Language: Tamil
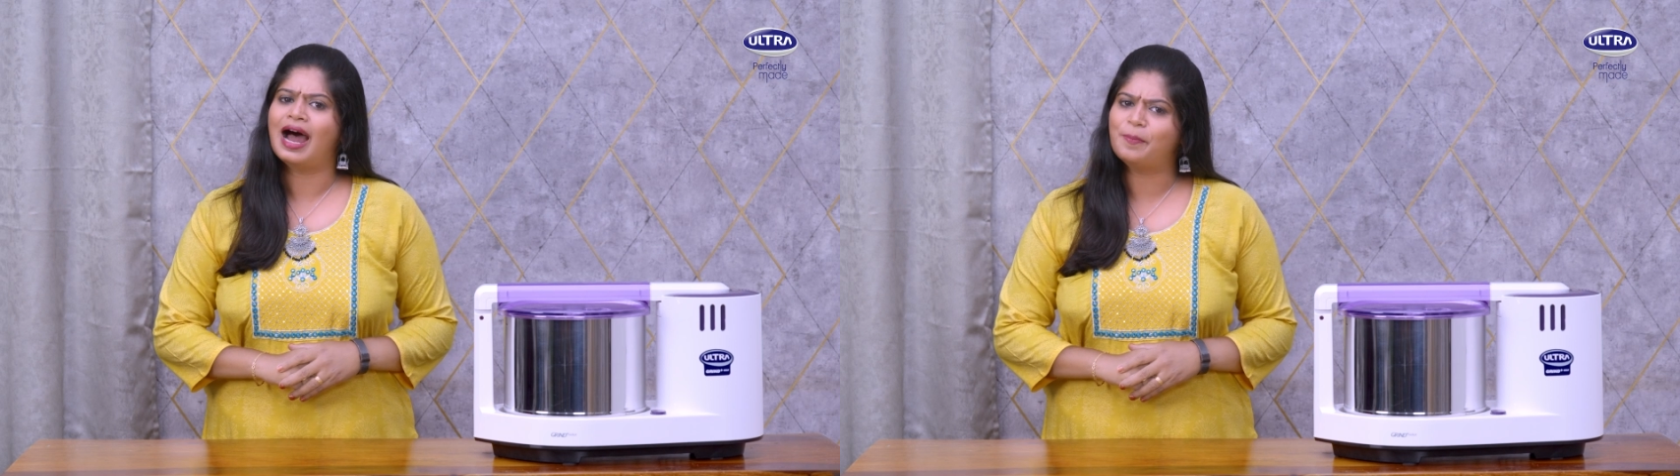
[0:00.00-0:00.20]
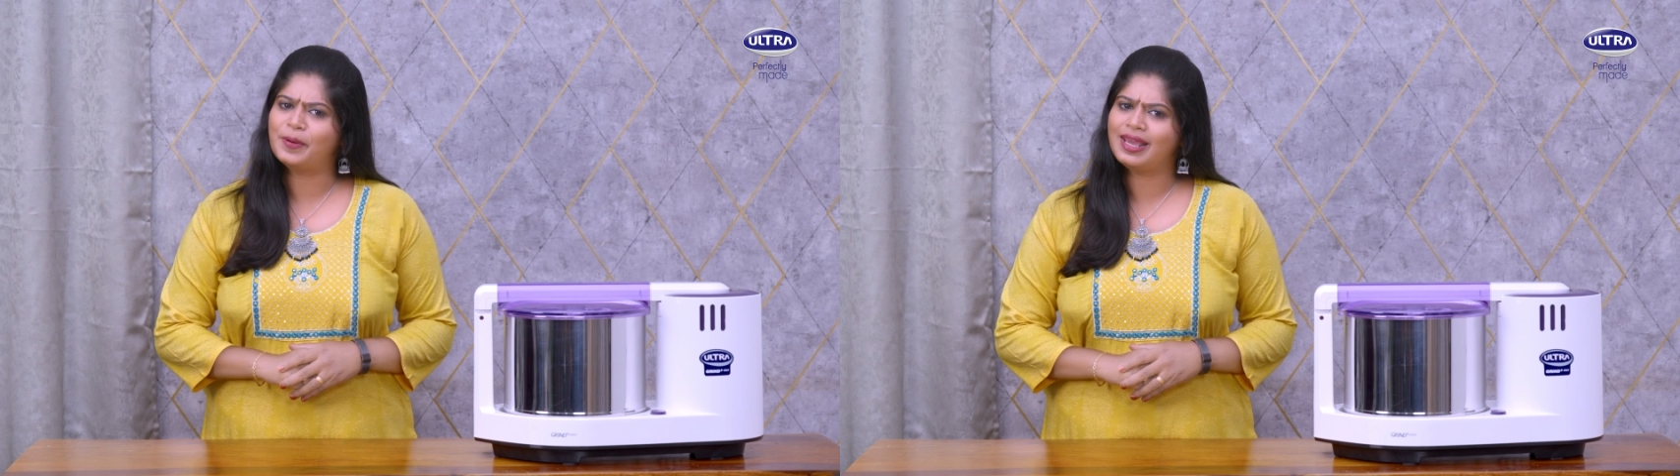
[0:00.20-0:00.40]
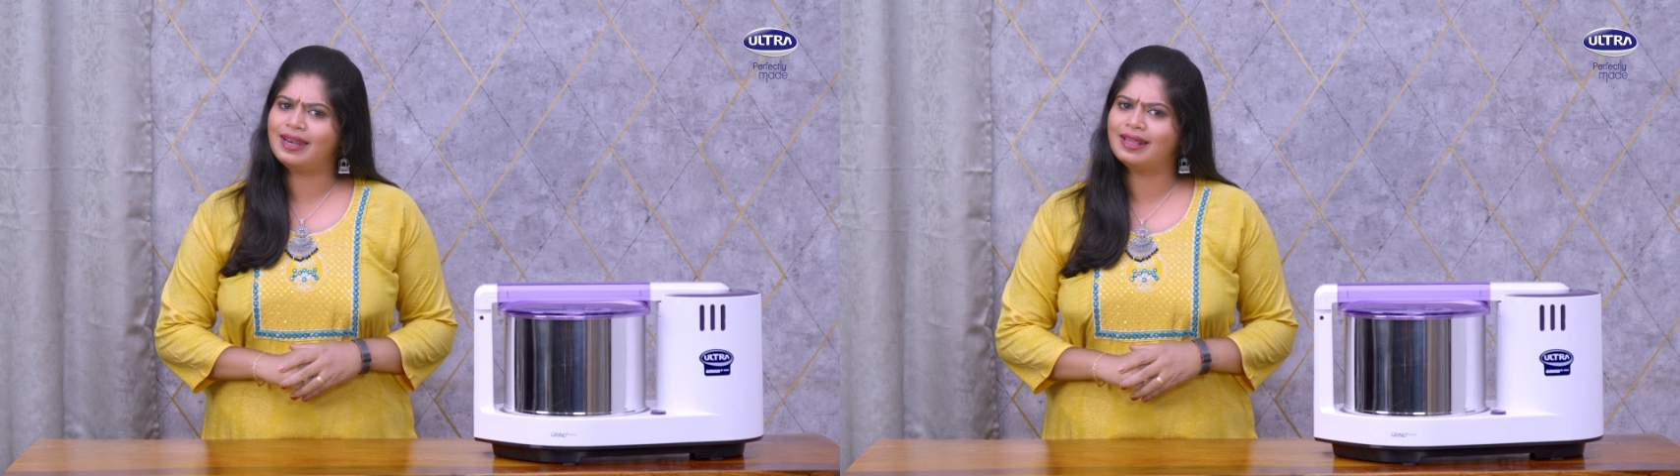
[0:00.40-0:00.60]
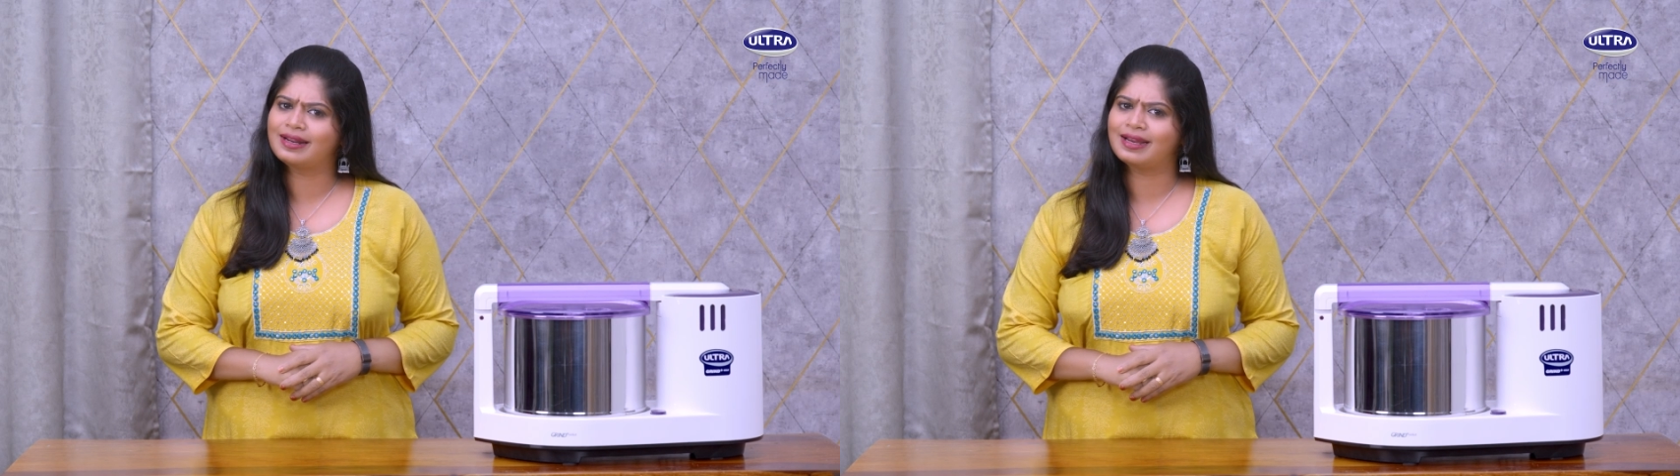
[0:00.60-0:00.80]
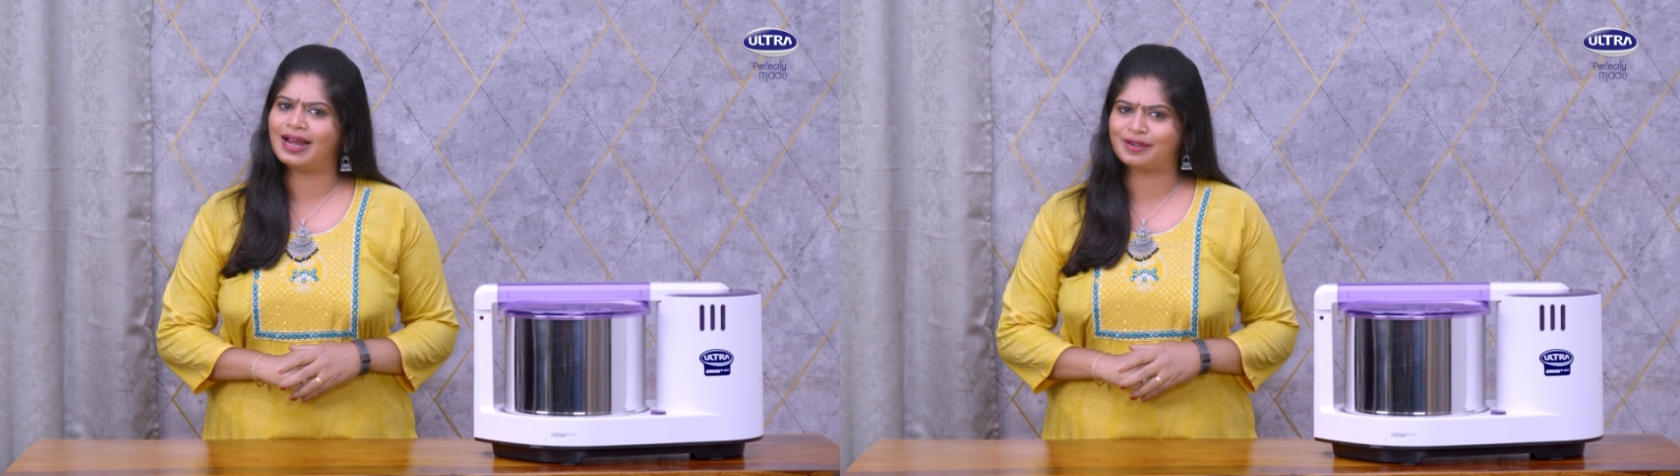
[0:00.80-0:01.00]
அப்படி என்ன
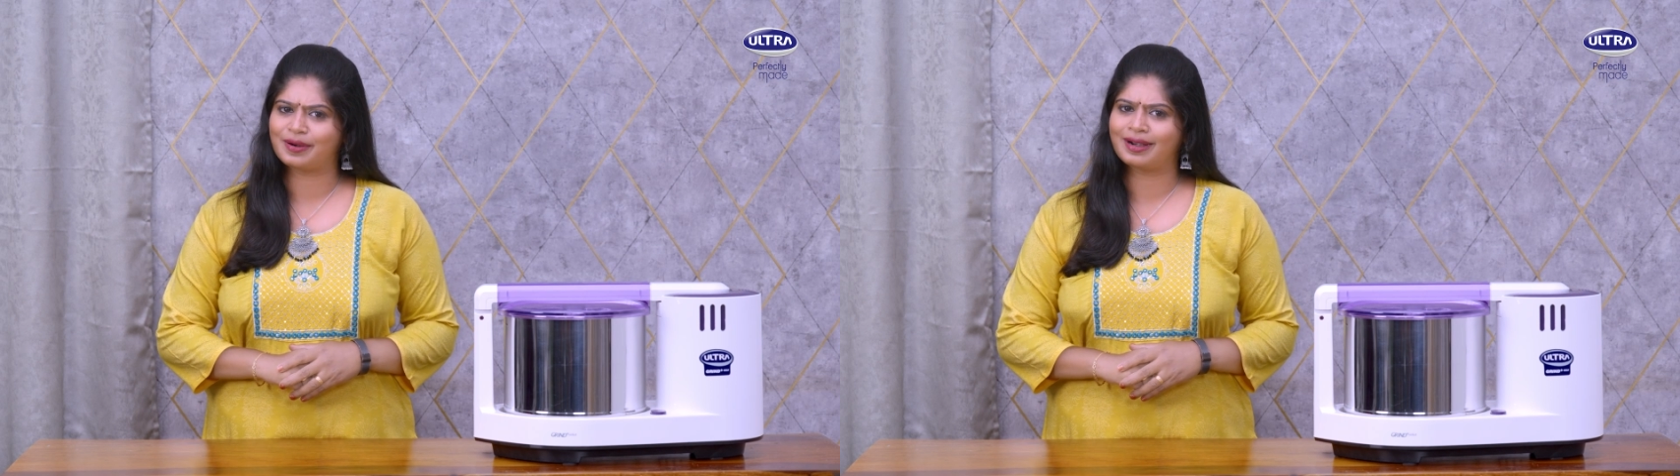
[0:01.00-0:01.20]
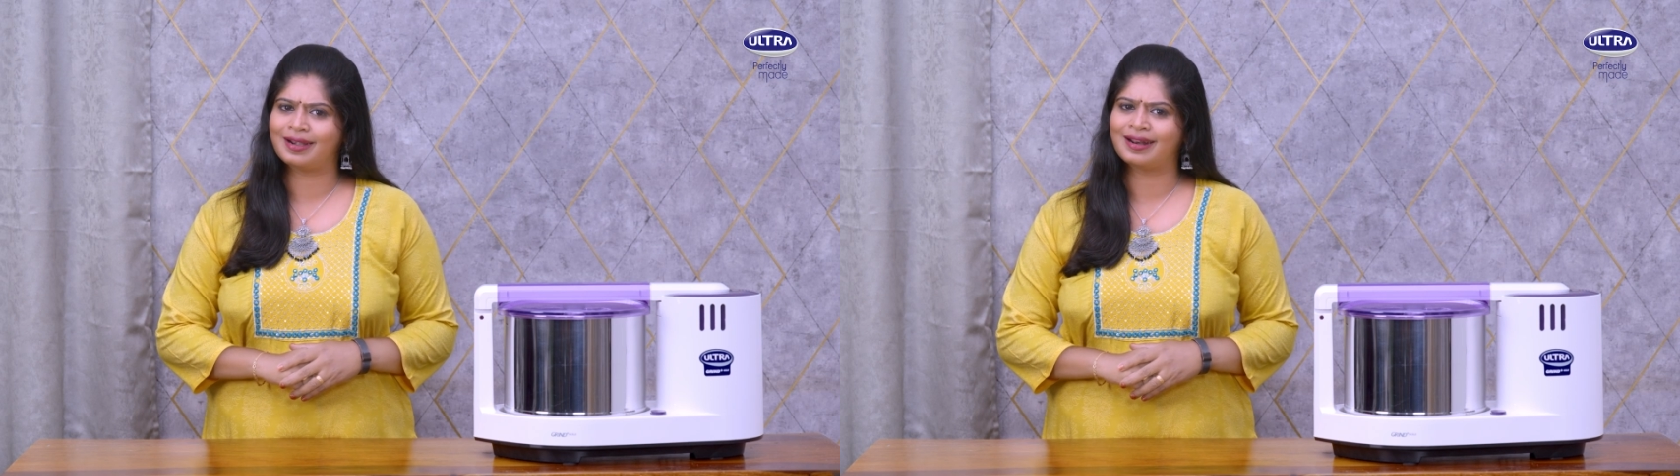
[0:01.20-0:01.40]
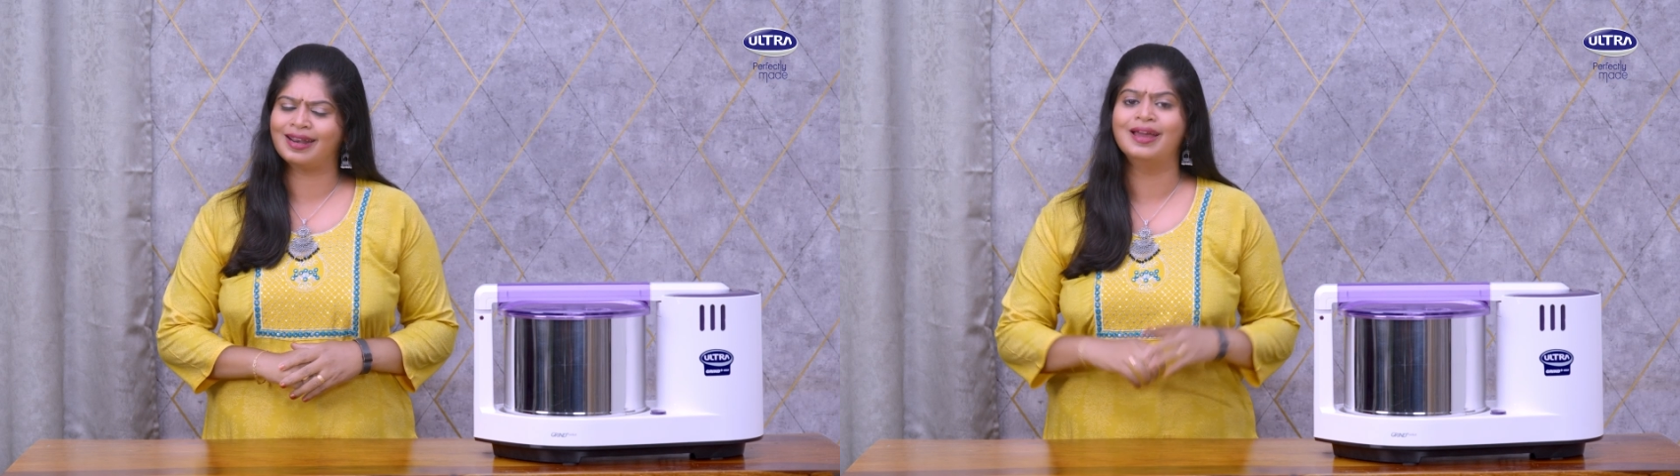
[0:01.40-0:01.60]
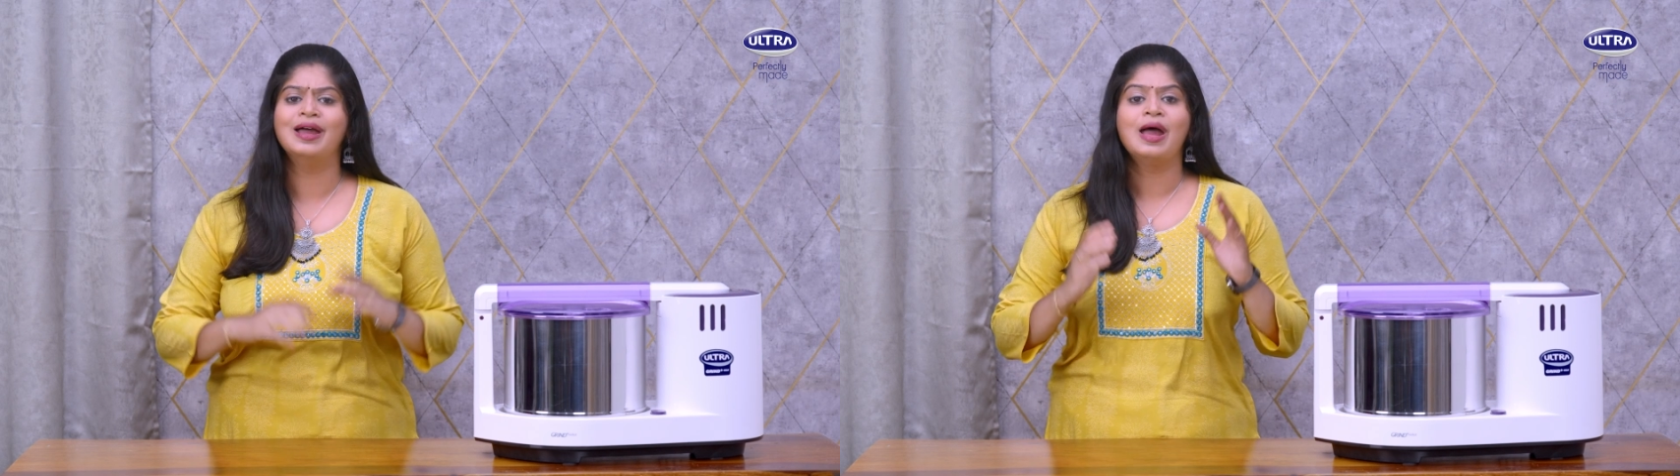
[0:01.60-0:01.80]
இருக்குது அல்ட்ரா கிரைண்டரில்